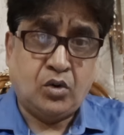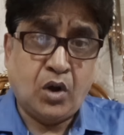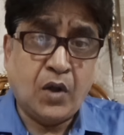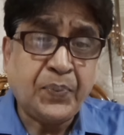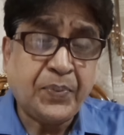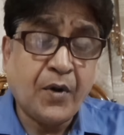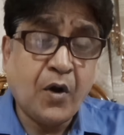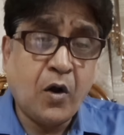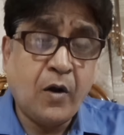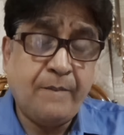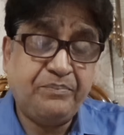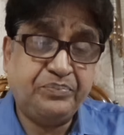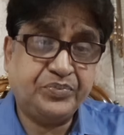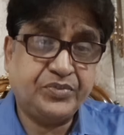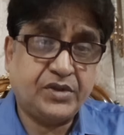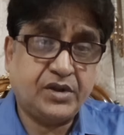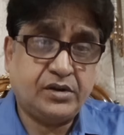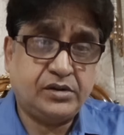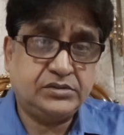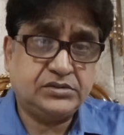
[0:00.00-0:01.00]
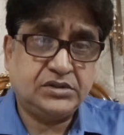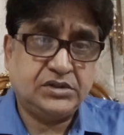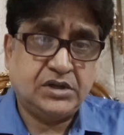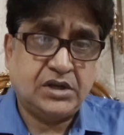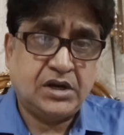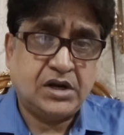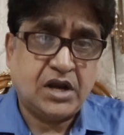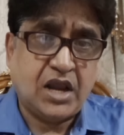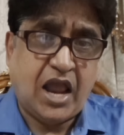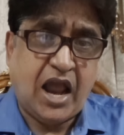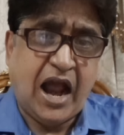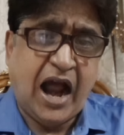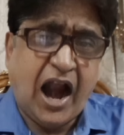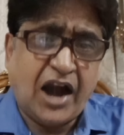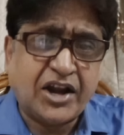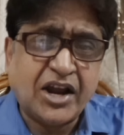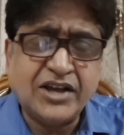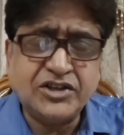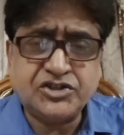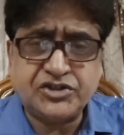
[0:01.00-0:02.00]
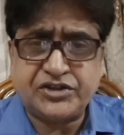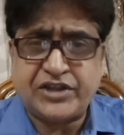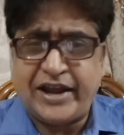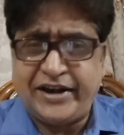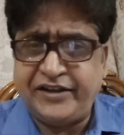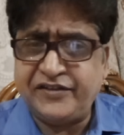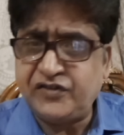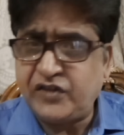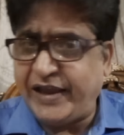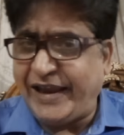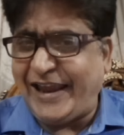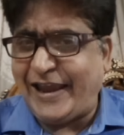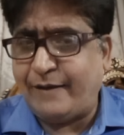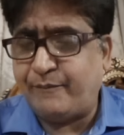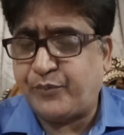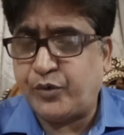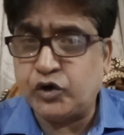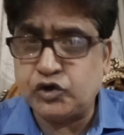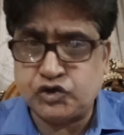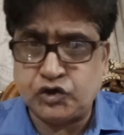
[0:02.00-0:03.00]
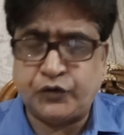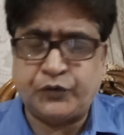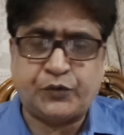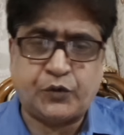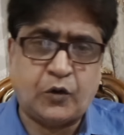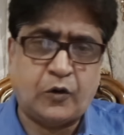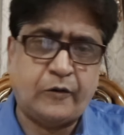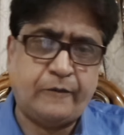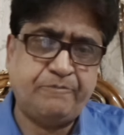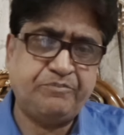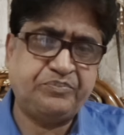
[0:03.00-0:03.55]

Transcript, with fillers: গত আঠাইশ তারিখ থেকে এ পর্যন্ত